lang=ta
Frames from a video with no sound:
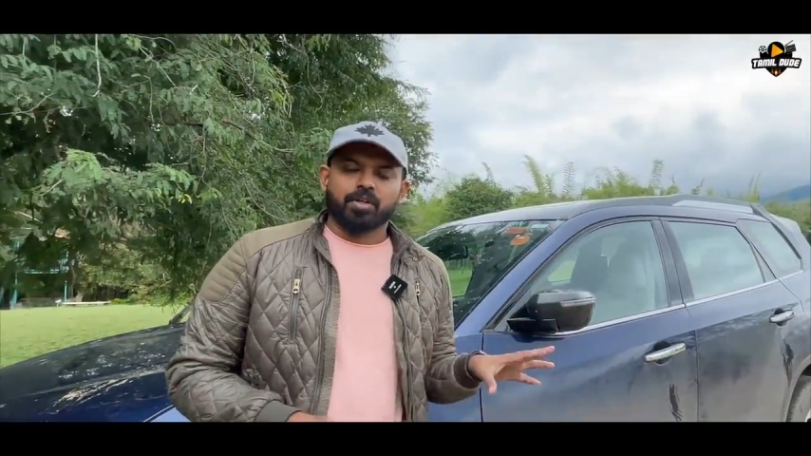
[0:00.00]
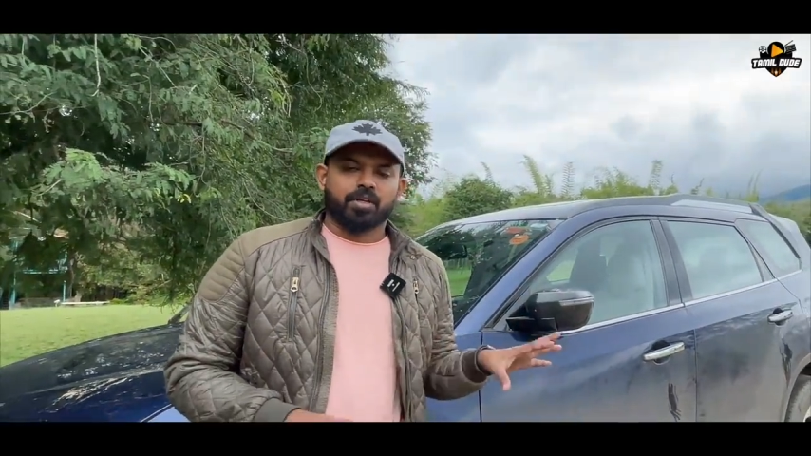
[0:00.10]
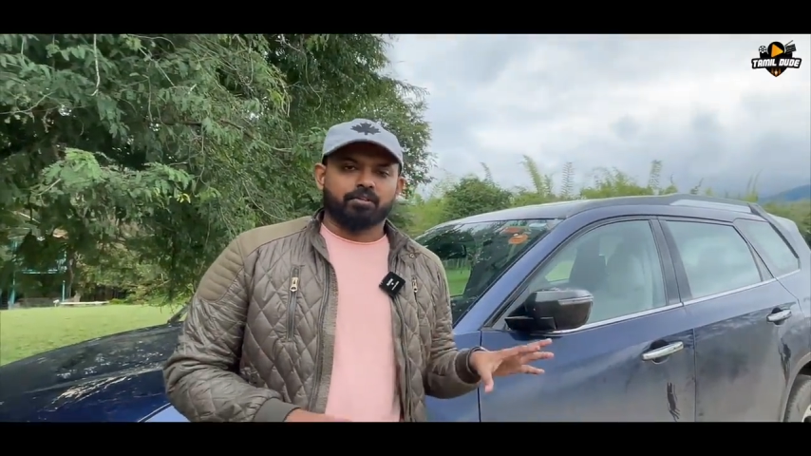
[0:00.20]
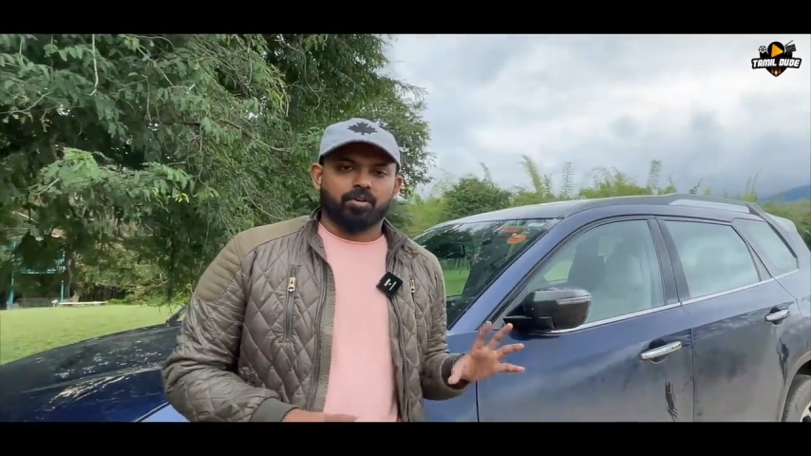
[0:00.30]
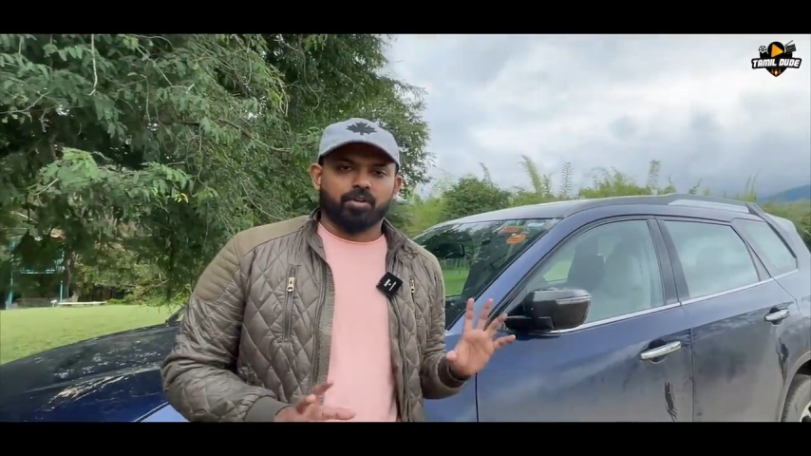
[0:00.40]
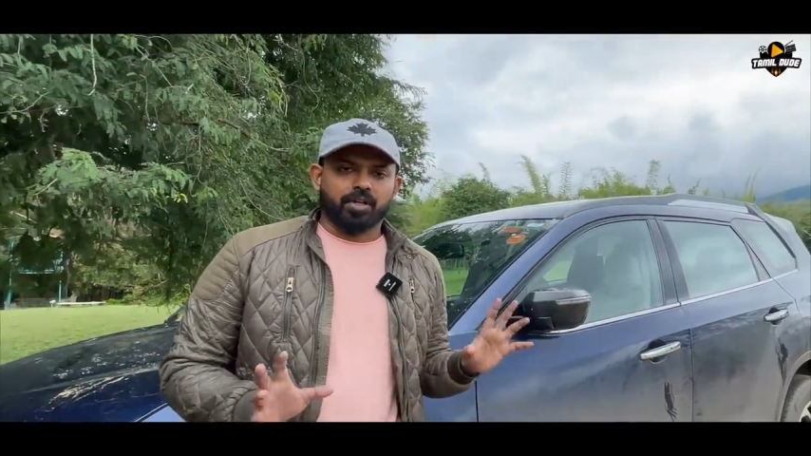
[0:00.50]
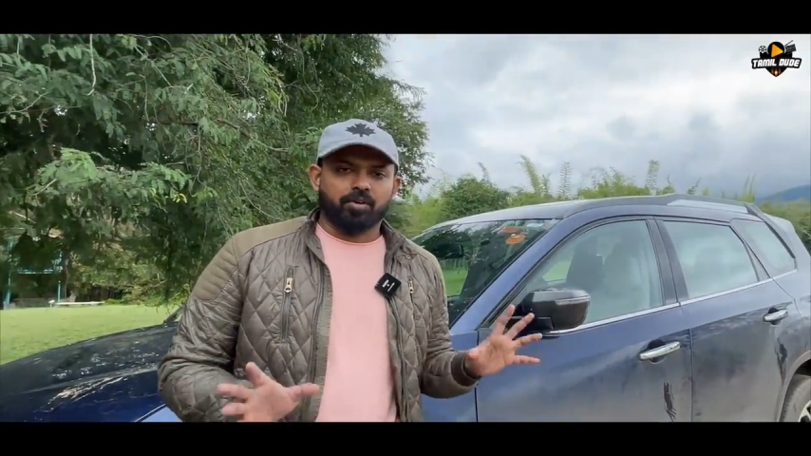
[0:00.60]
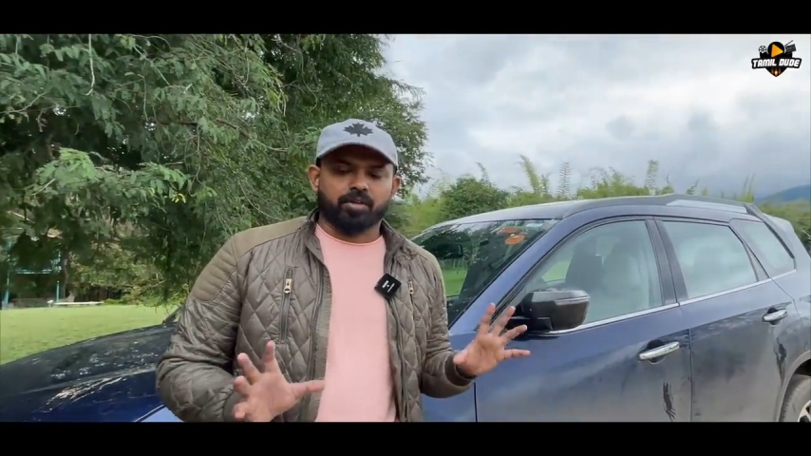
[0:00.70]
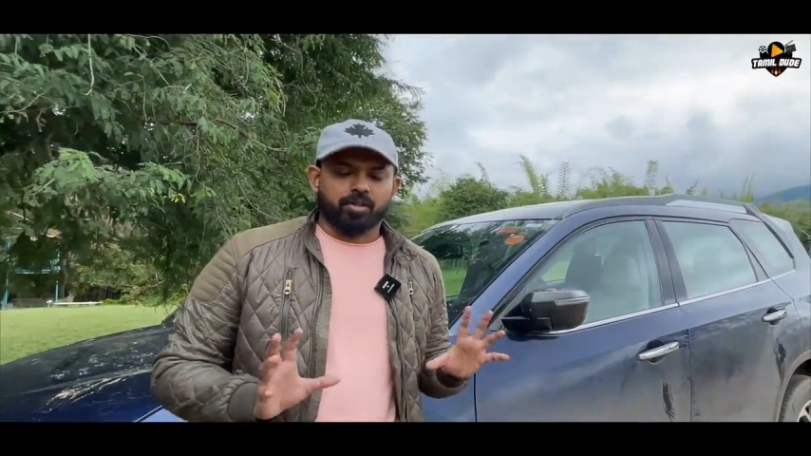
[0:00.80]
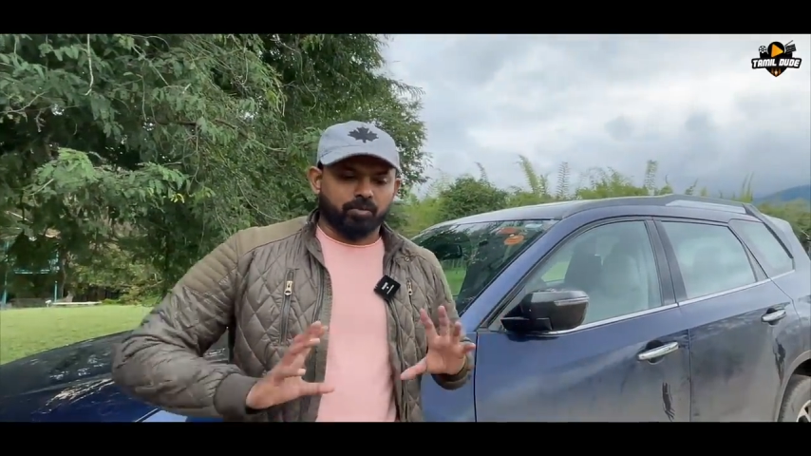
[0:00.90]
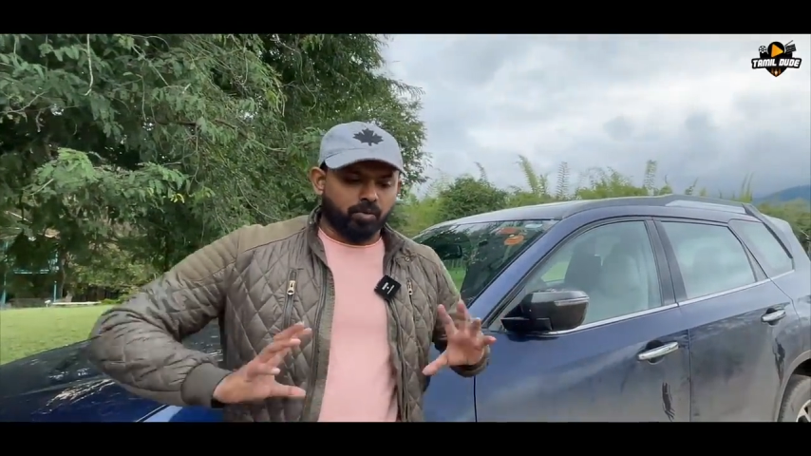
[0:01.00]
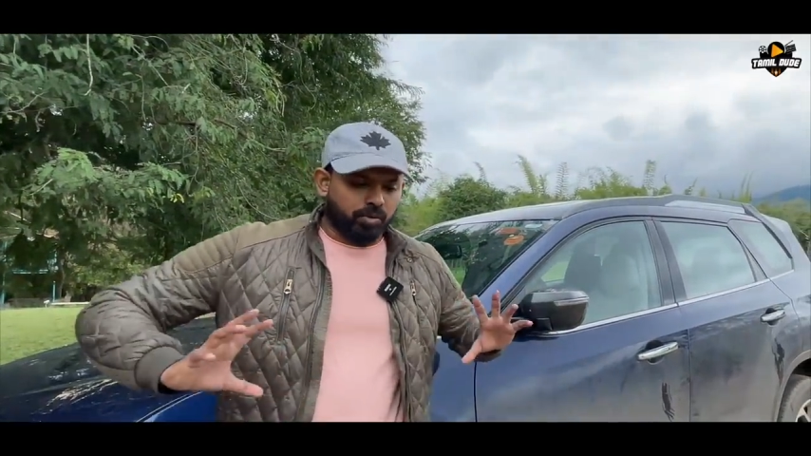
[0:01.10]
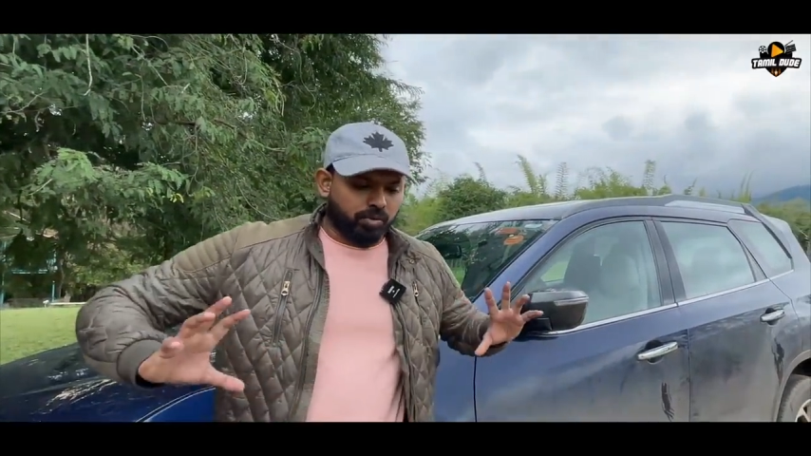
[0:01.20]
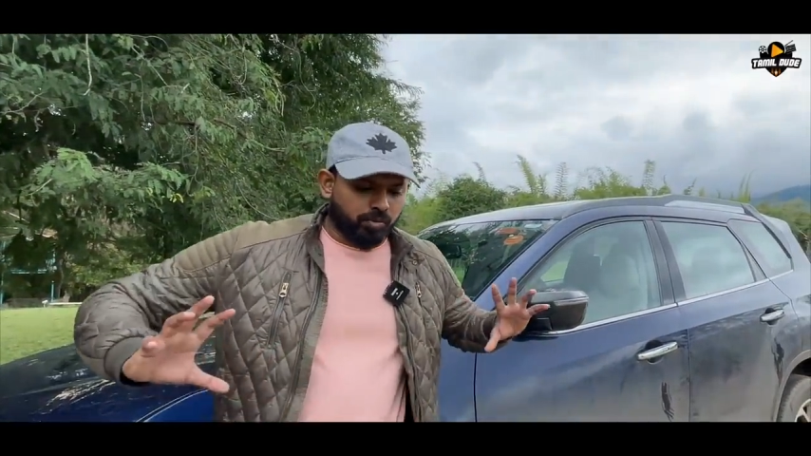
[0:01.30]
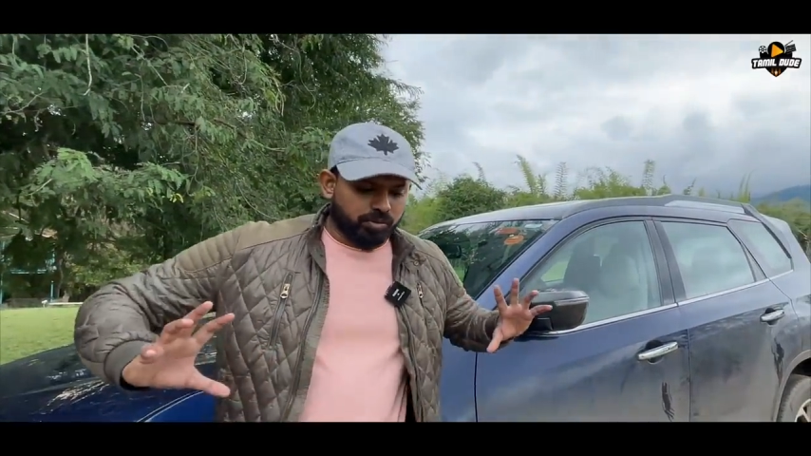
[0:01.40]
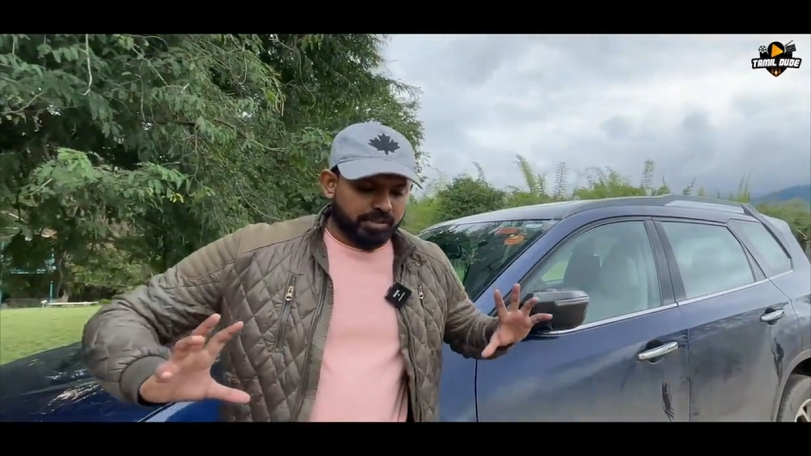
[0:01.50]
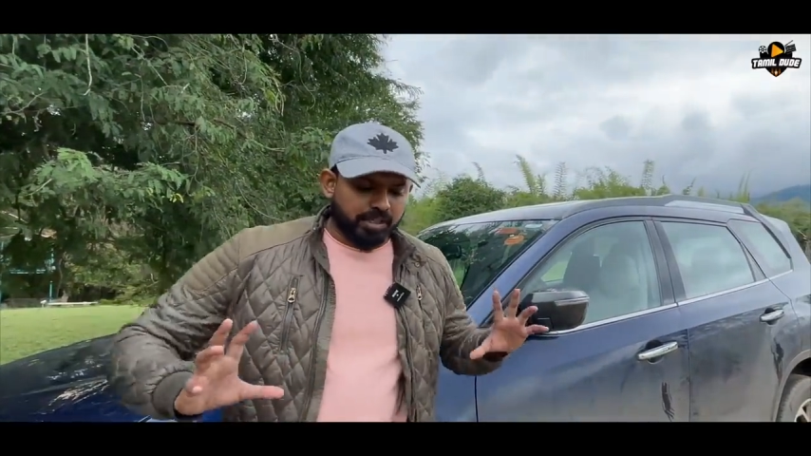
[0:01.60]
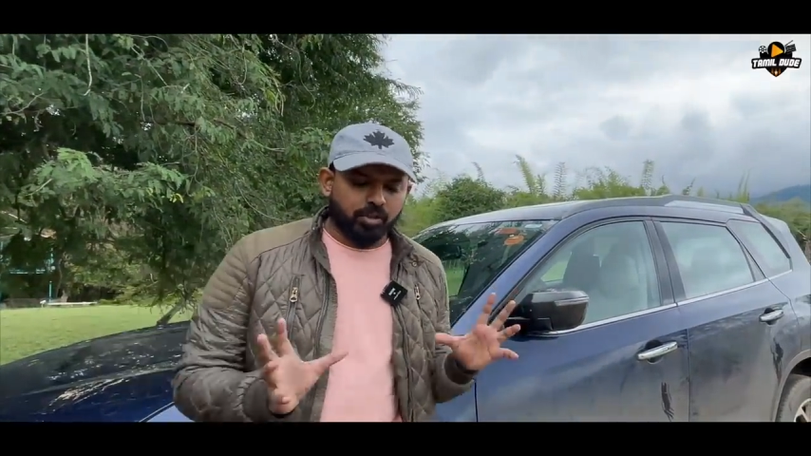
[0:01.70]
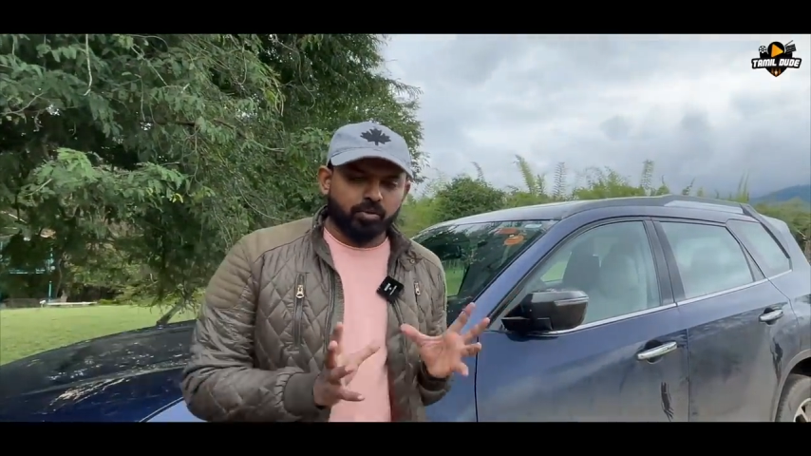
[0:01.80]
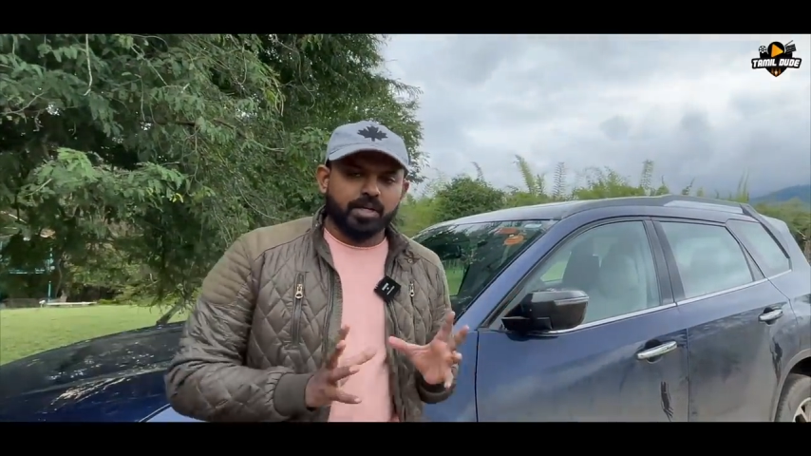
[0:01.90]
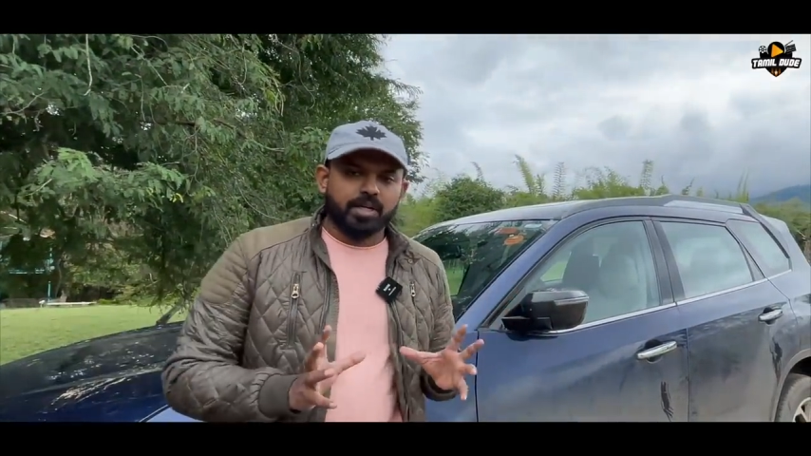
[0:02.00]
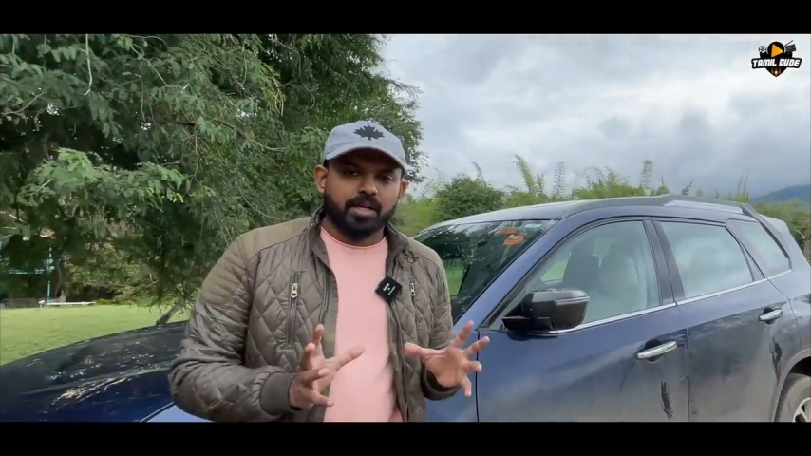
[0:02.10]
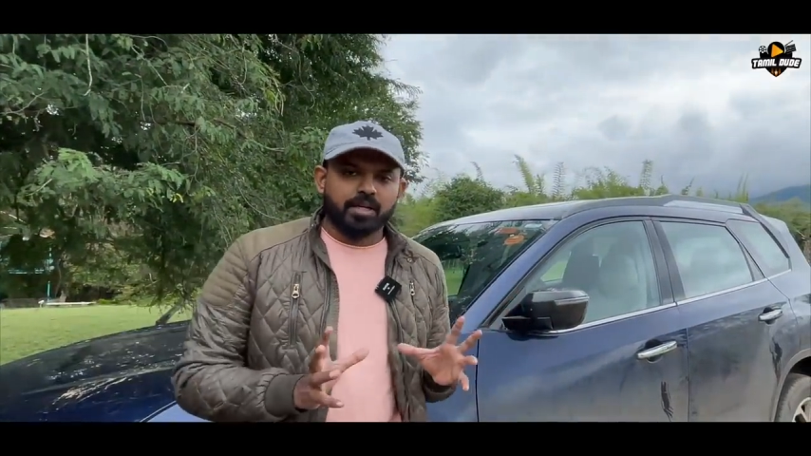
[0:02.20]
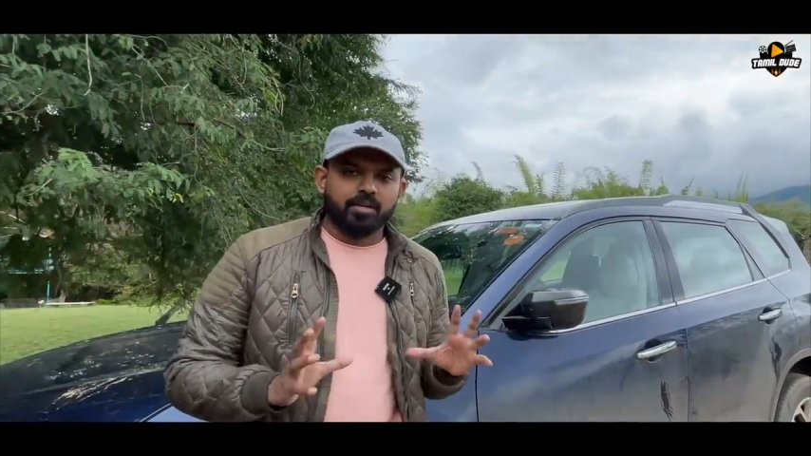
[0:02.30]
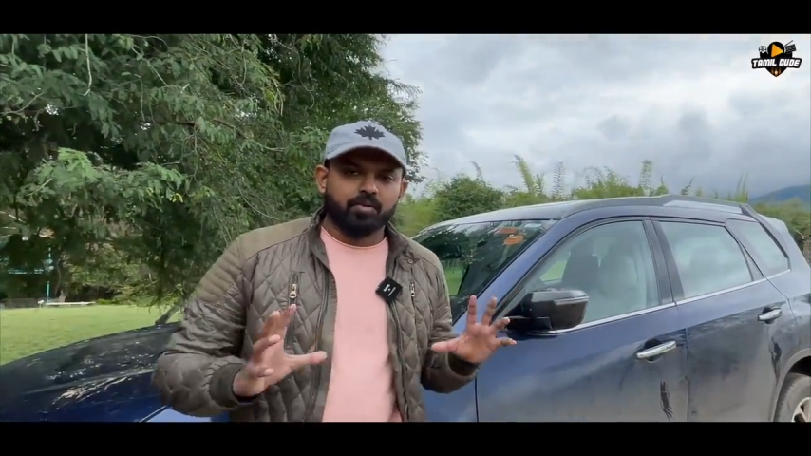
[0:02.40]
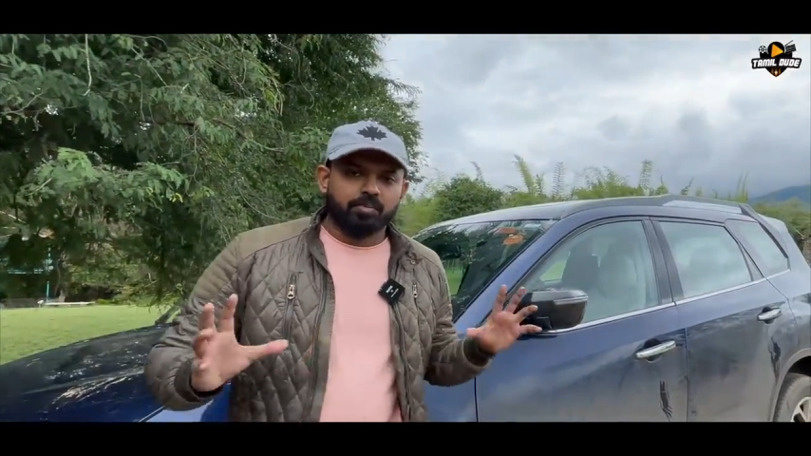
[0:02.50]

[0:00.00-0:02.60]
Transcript: ரிவரோட ஒரு ஒரு ஒரு செக்லூடடான ஒரு